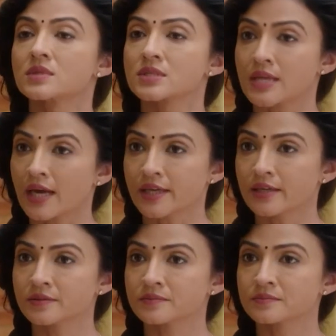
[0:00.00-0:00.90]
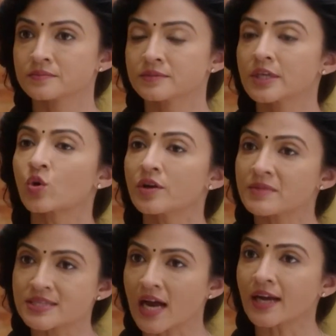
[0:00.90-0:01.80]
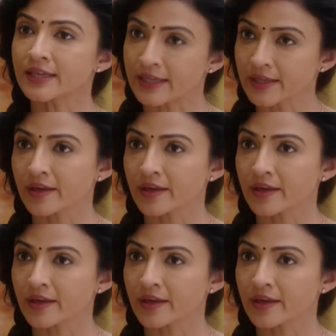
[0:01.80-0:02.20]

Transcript: سهيل تصرفك هذا مانو